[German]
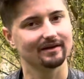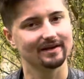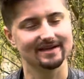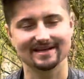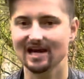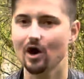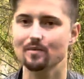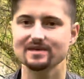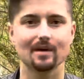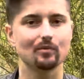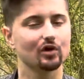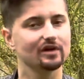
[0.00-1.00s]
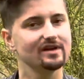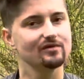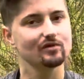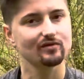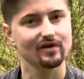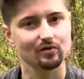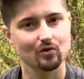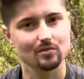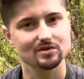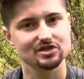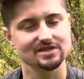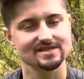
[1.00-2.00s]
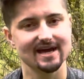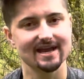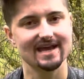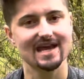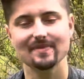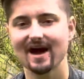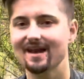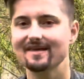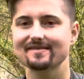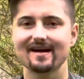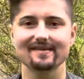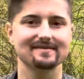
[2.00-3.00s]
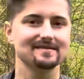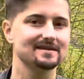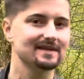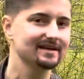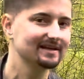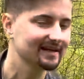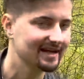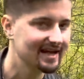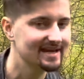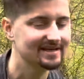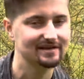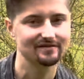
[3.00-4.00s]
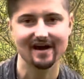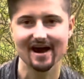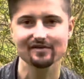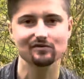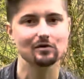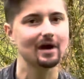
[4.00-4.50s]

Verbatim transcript: ich glaube, ich habe noch nie sowas komisches erlebt. Alles hat sich gedreht. Ich weiß noch,